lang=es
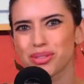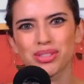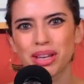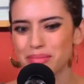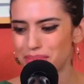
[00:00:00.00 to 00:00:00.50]

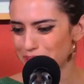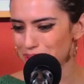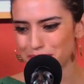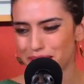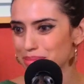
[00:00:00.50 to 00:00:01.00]
Bar, bar, bar.
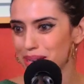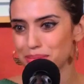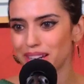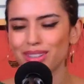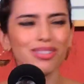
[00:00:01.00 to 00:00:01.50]
Bar, bar, bar,
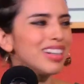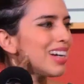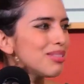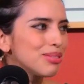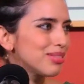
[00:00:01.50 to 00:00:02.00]
bar, bar. No,
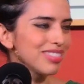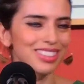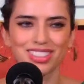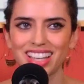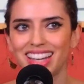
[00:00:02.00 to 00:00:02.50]
era un,
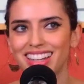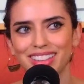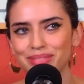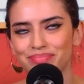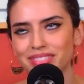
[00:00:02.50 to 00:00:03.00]
o
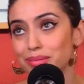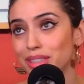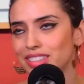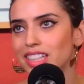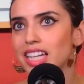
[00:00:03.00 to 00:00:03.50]
sea,
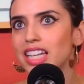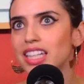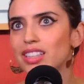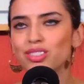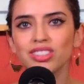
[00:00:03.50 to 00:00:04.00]
bueno.
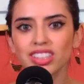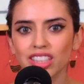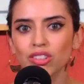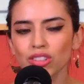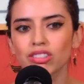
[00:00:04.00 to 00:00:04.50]
Y entonces
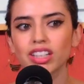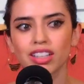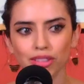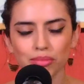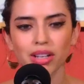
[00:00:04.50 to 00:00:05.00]
dije, no, lo que
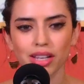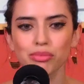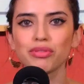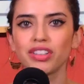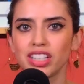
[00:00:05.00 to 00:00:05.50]
creo que me haría
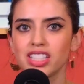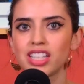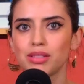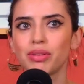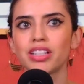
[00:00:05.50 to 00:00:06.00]
muy feliz
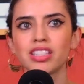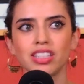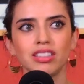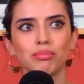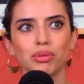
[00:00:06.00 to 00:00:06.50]
es ver
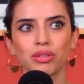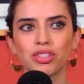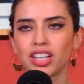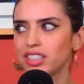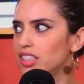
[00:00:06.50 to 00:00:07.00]
si puedo
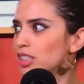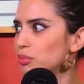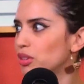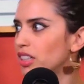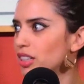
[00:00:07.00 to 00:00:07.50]
ser actriz,
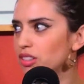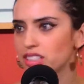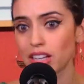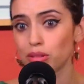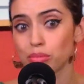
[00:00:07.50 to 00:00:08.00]
porque creo que
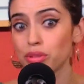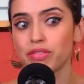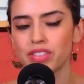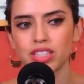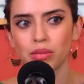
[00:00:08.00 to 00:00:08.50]
es algo muy
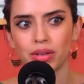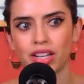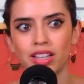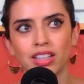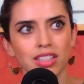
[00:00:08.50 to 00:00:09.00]
difícil
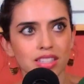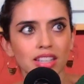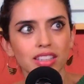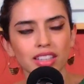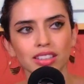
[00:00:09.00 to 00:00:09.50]
para
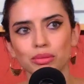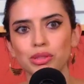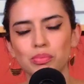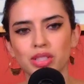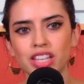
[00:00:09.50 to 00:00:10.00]
cierta gente
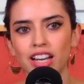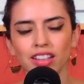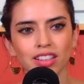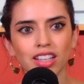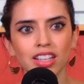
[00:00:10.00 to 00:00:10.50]
muy
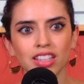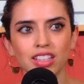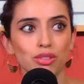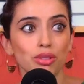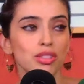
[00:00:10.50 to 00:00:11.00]
especial.
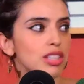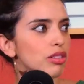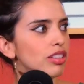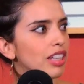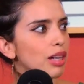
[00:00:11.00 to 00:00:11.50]
Y yo no sé si
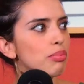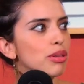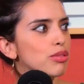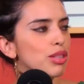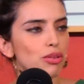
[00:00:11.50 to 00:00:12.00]
lo tenga,
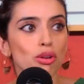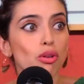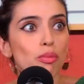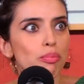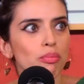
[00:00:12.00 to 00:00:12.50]
pero si no
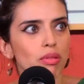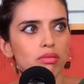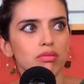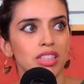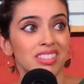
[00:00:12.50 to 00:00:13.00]
lo
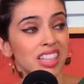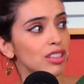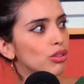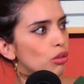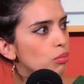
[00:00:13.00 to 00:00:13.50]

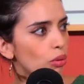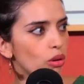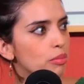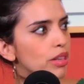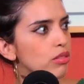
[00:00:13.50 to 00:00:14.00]
intento, por
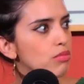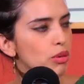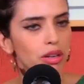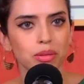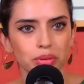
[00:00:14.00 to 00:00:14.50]
lo menos, me
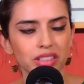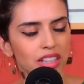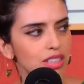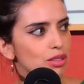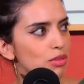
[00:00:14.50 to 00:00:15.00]
voy a arrepentir
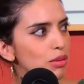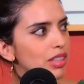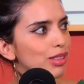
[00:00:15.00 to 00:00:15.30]
el resto de mi vida.